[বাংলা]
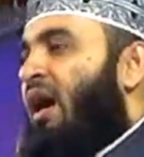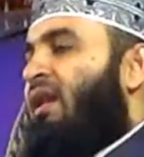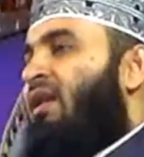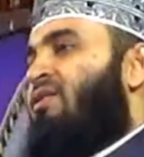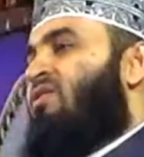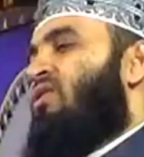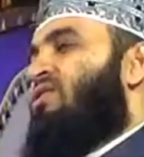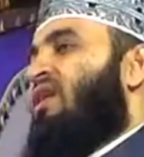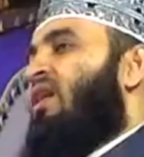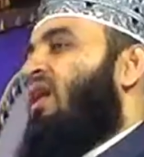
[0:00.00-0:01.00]
আল্লাহ রসুল
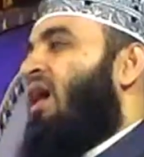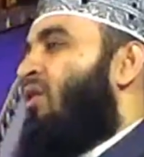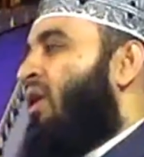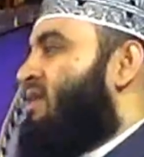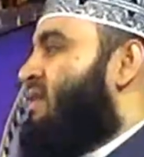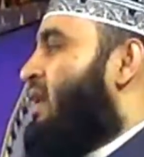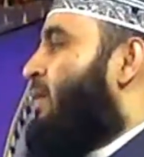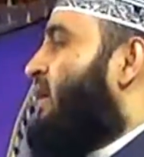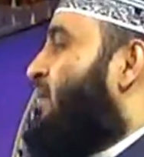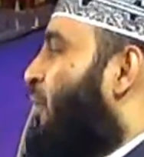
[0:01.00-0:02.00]
সাল্লাহ আলাইসাল্লাম
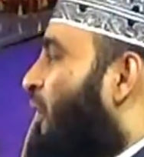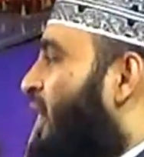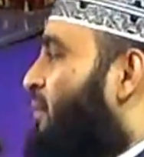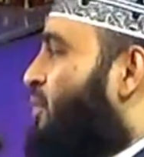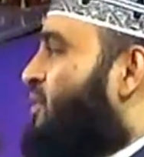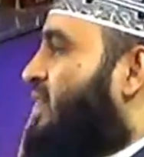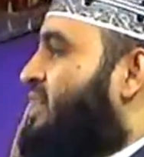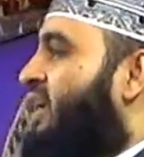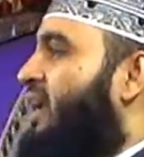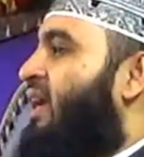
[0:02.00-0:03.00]
একটা ভরা
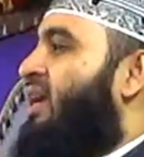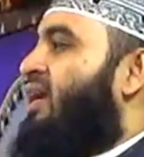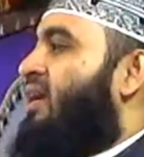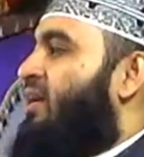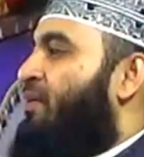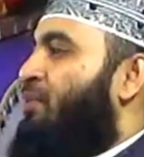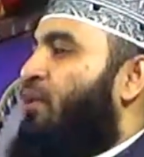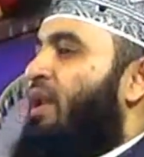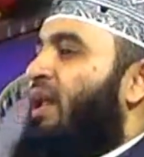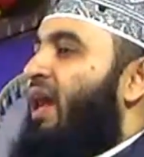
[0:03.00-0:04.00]
মজলিসে
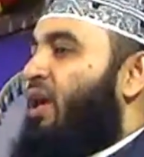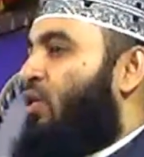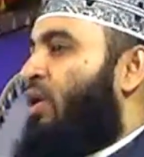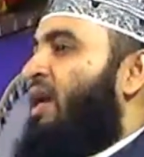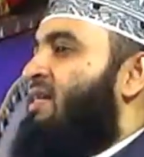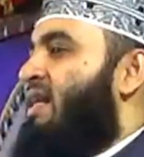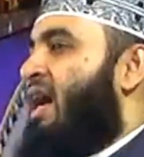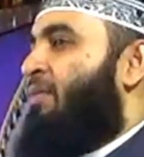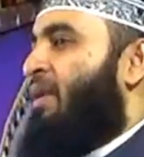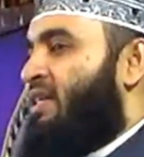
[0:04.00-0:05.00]
বললেন এখন এক
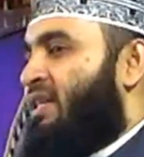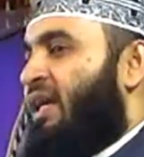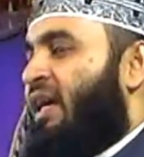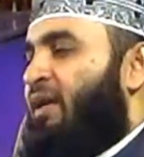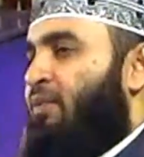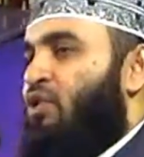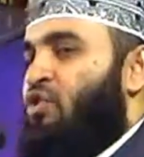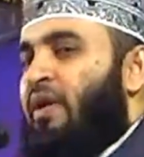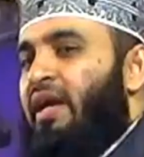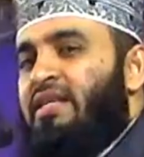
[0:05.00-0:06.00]
সাহাবি এসে এখানে
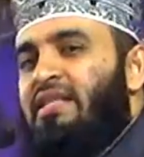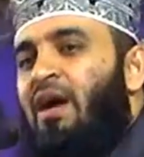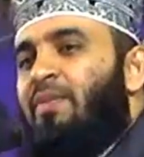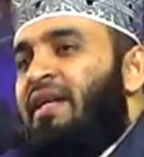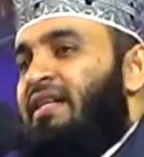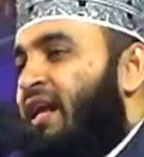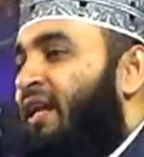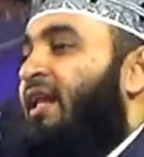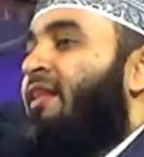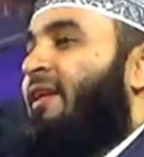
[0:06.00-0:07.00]
বসবে এই সাহাবিটা
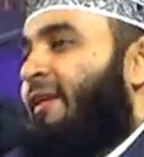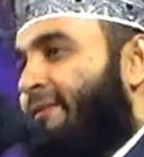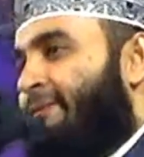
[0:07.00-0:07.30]
জান্নাতি